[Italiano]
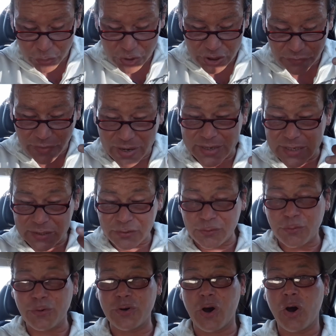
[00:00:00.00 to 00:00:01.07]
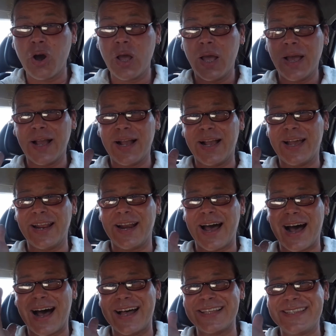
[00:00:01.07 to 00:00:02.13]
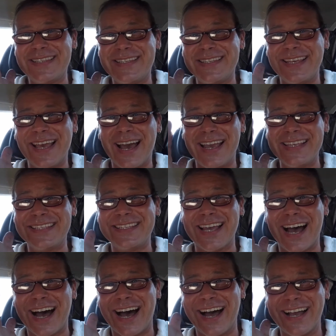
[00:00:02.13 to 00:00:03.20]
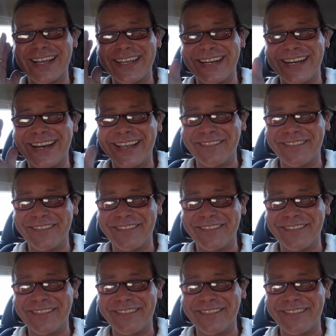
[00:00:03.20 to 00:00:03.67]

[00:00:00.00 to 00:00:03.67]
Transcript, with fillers: non ci va nessuno, grazie ai sacri